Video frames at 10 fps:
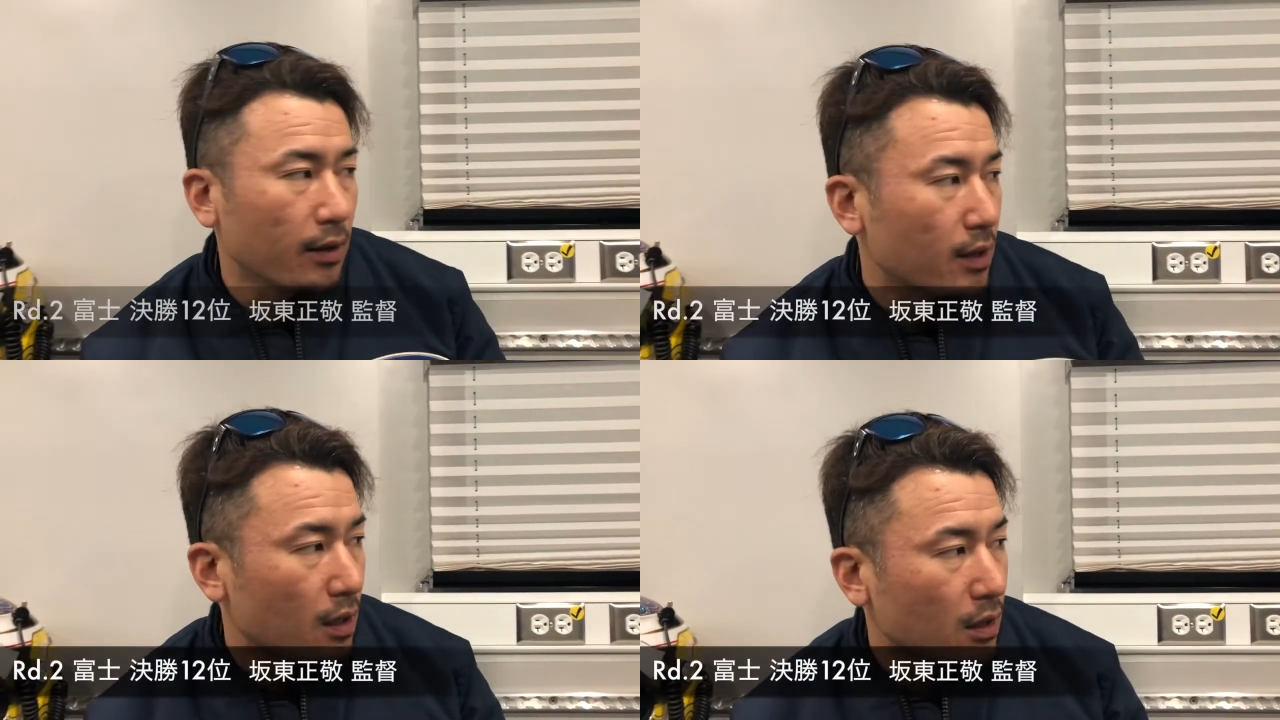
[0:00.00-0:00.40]

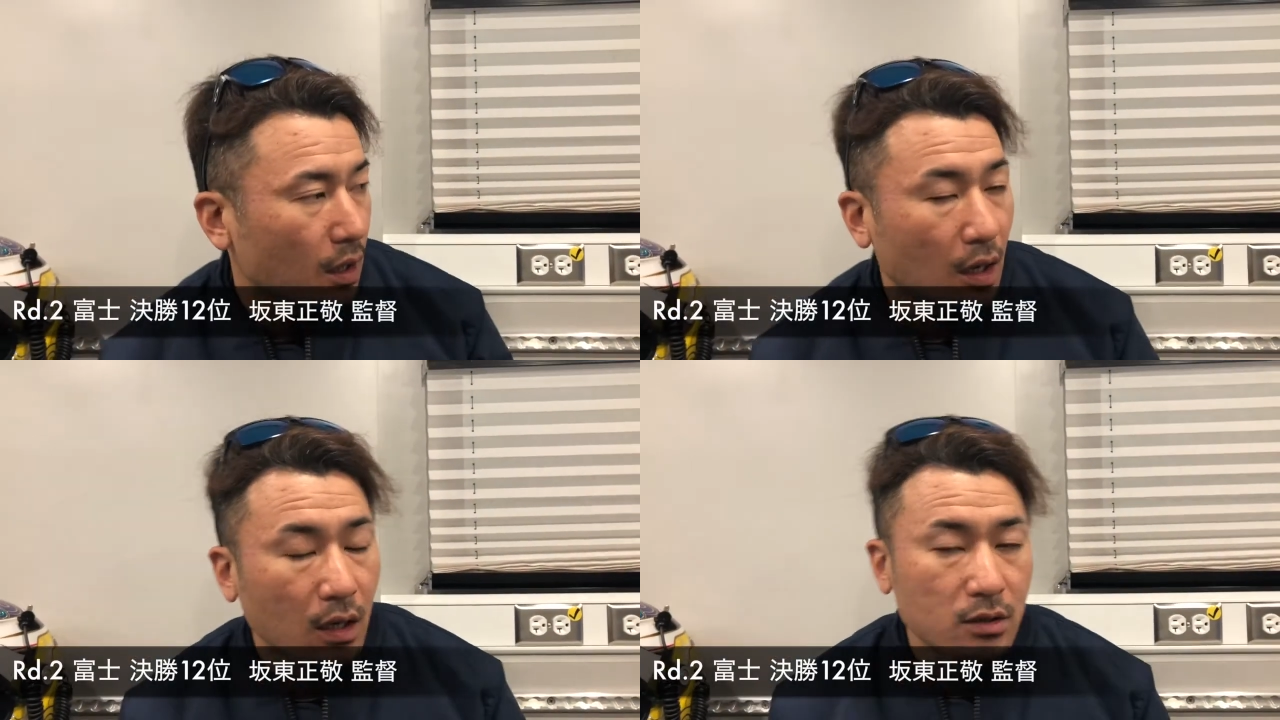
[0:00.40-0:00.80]
結
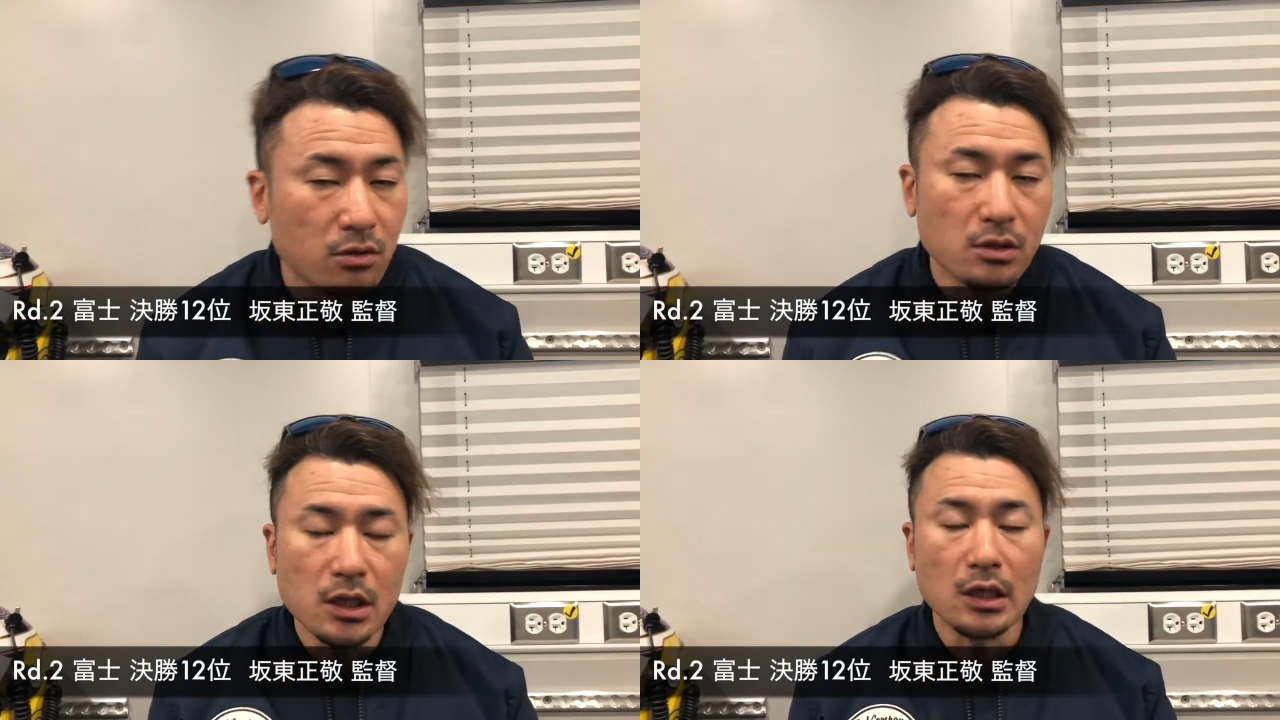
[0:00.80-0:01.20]
果
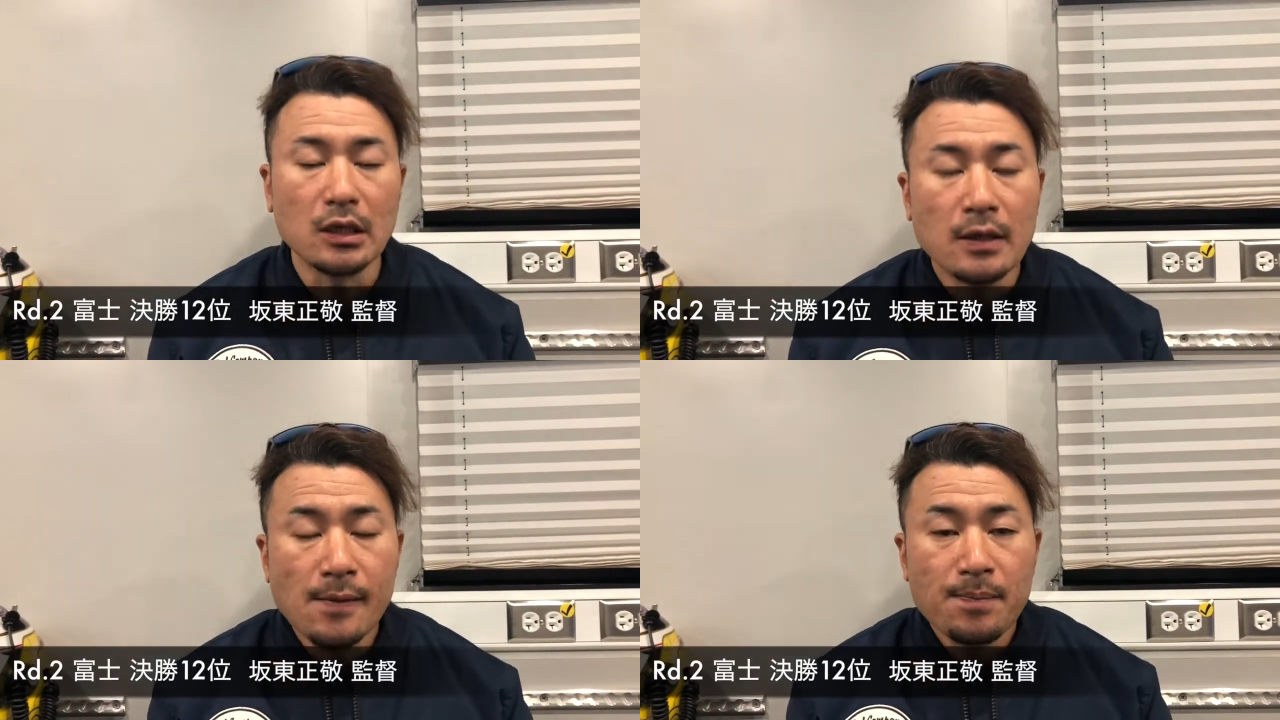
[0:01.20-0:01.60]
12、
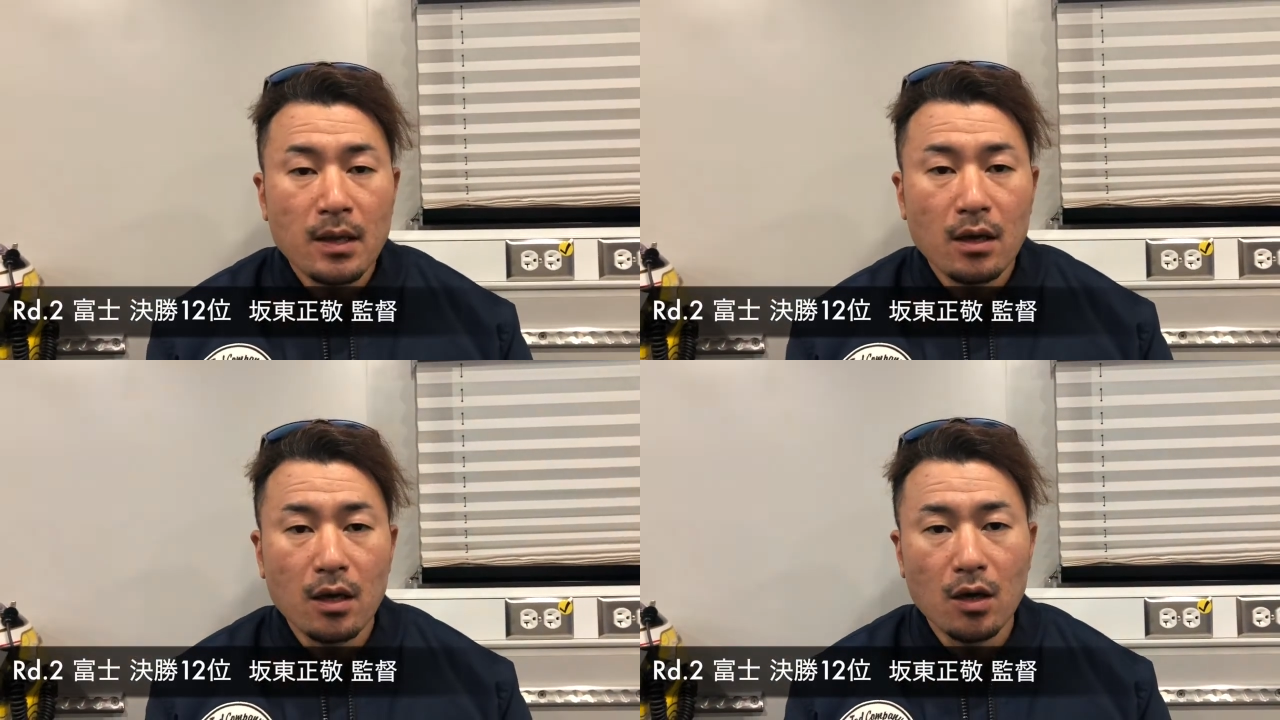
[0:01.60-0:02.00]

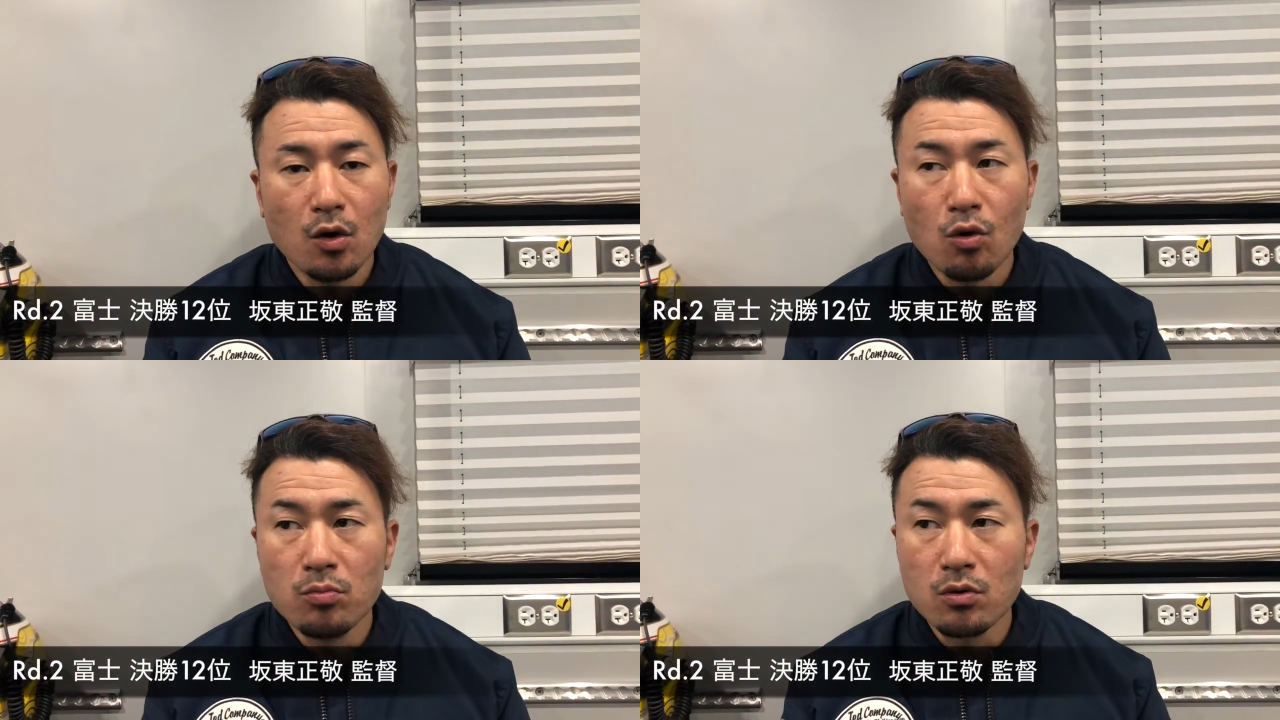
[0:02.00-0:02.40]

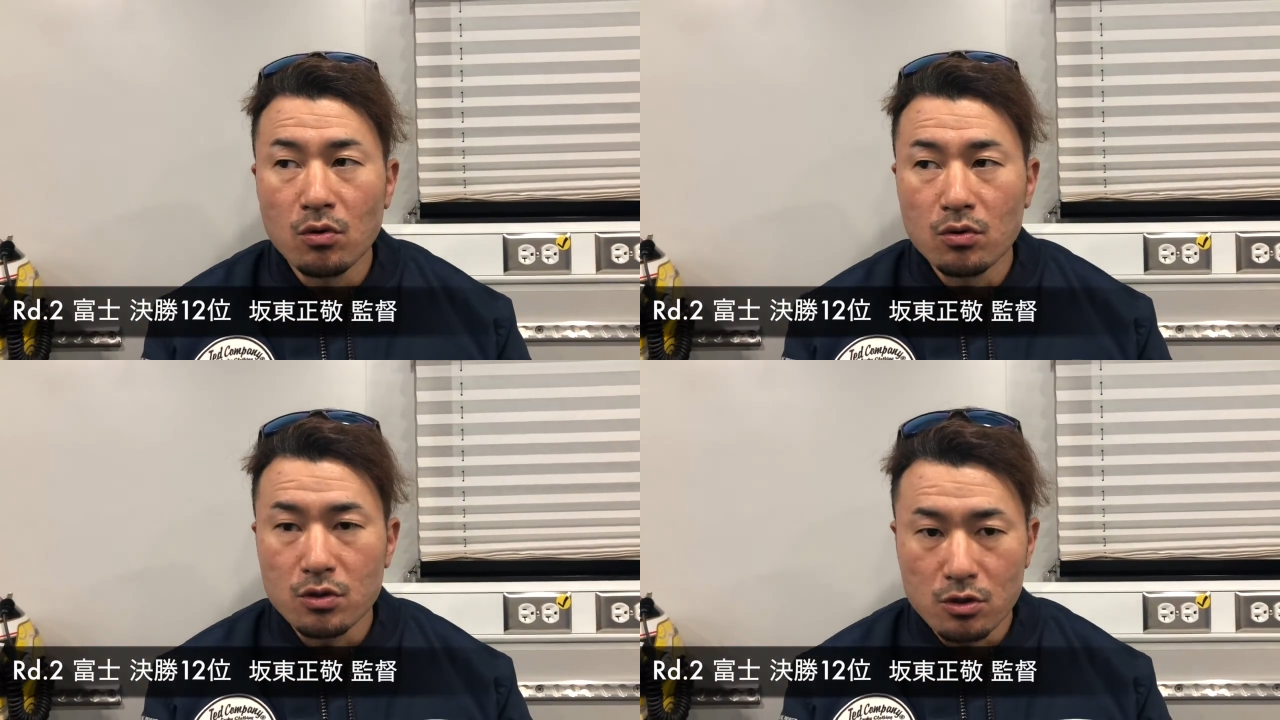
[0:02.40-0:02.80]

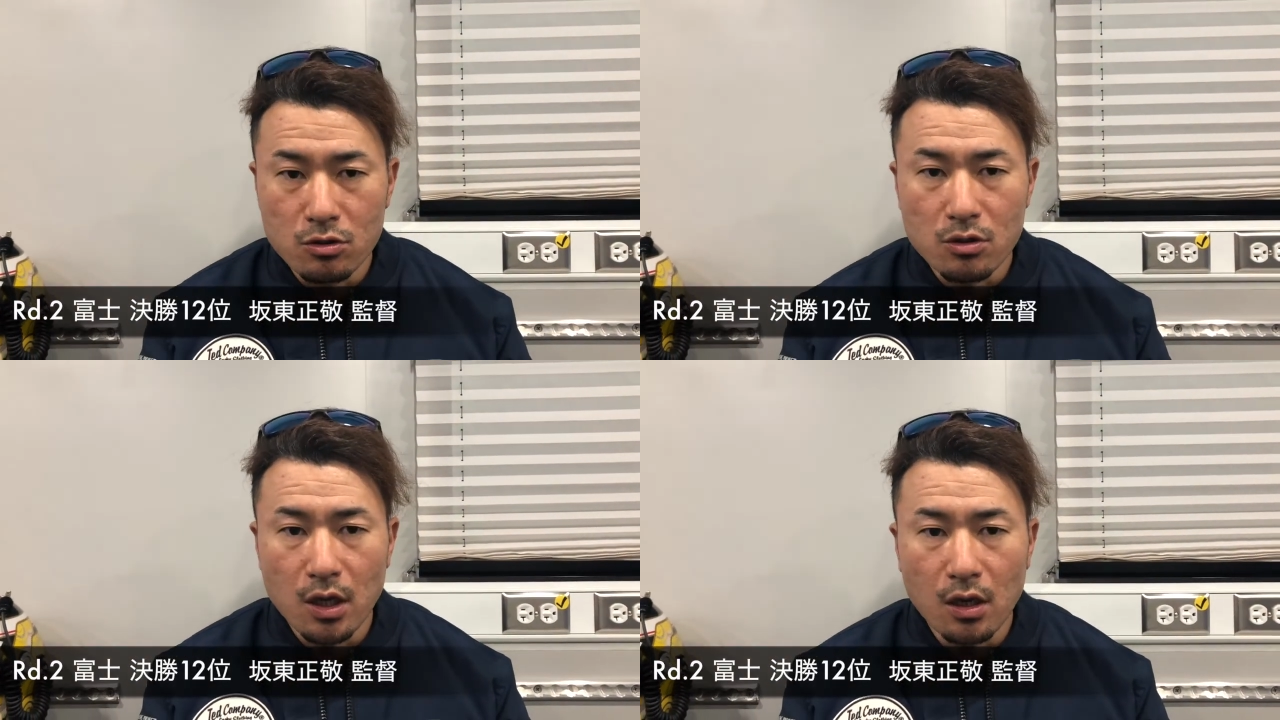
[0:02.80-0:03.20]

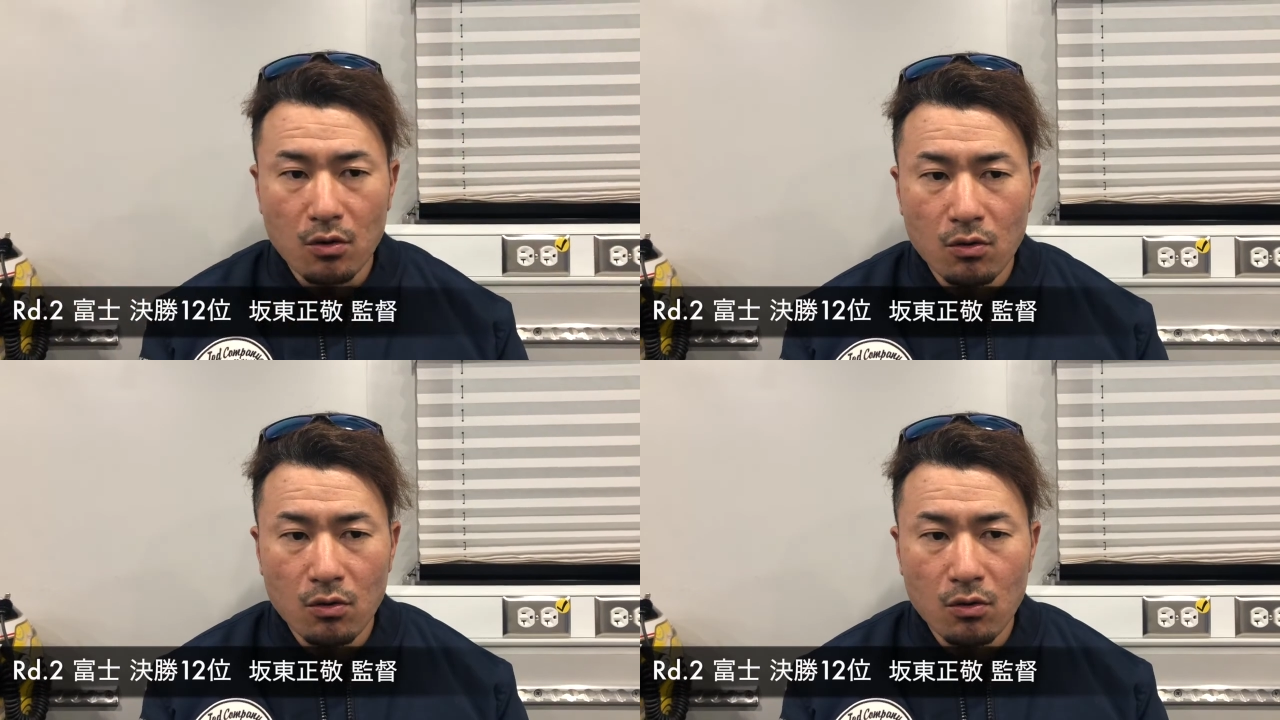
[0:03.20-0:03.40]
ホームコース、